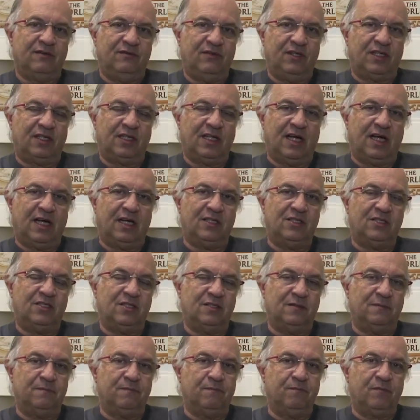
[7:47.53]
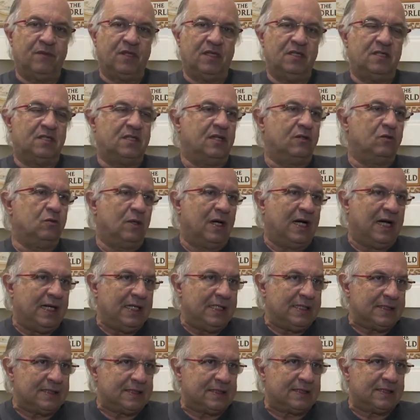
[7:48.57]
verdade
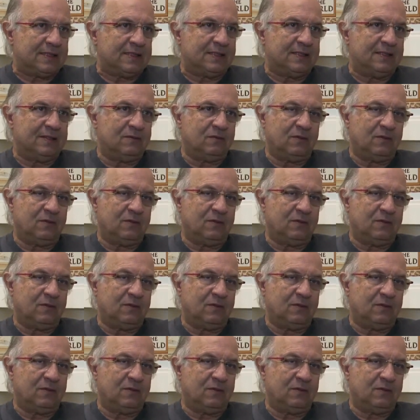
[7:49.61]
estaduais,